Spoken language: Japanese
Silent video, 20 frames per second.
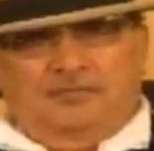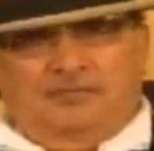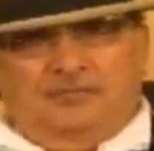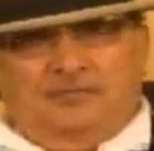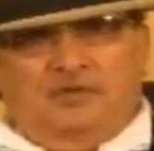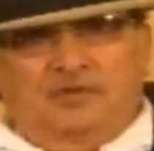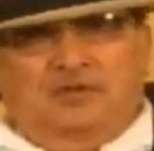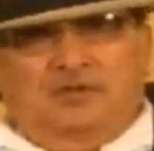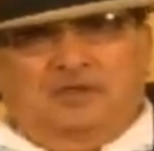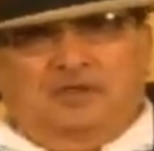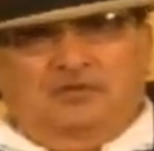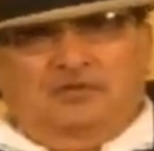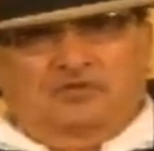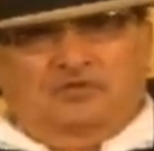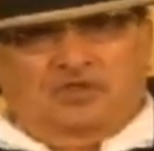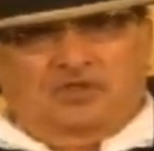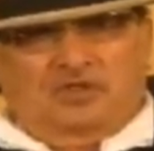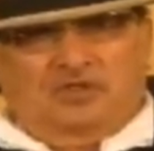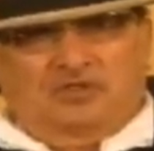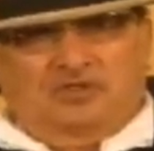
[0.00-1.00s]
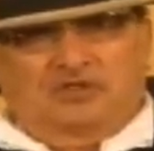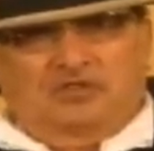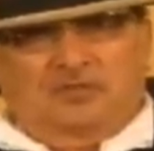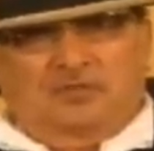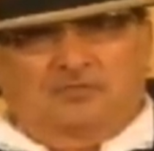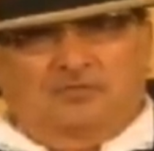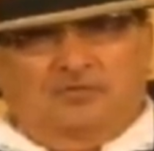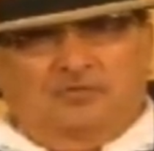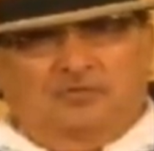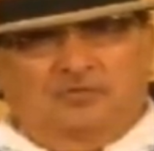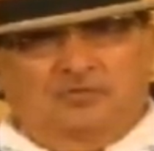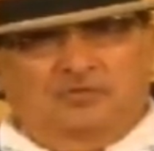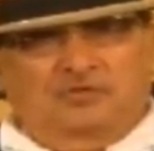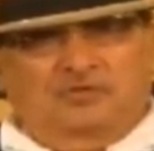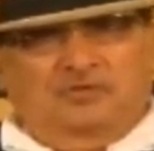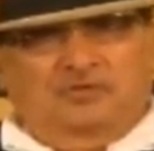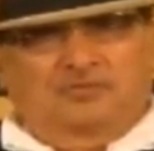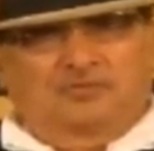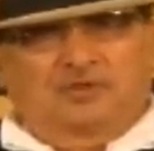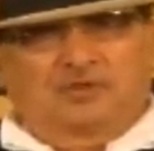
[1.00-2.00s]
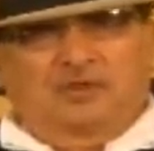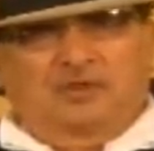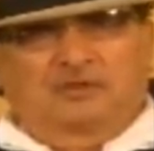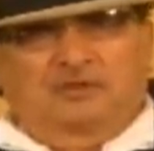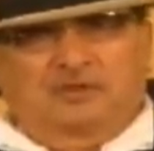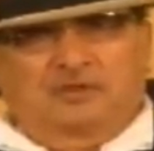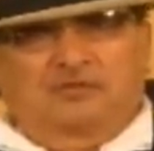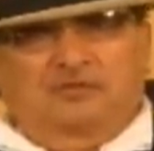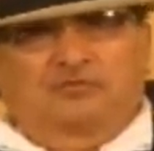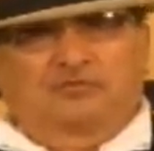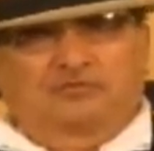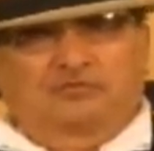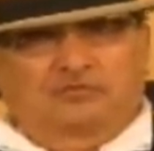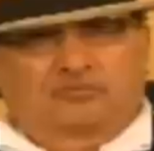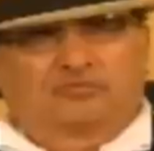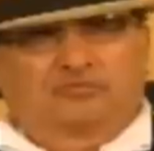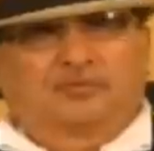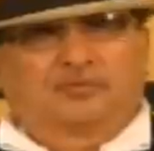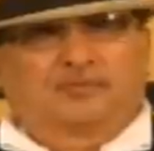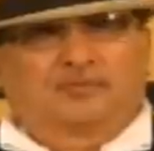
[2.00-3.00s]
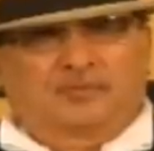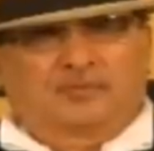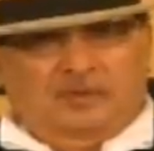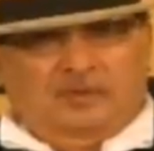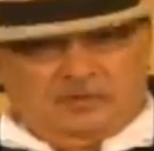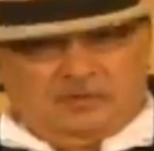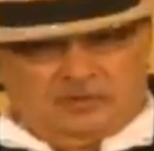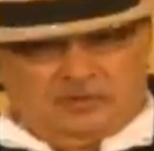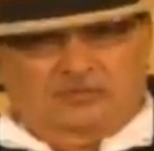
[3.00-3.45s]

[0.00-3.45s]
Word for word: 民間の政治専門の民間政府を作れば、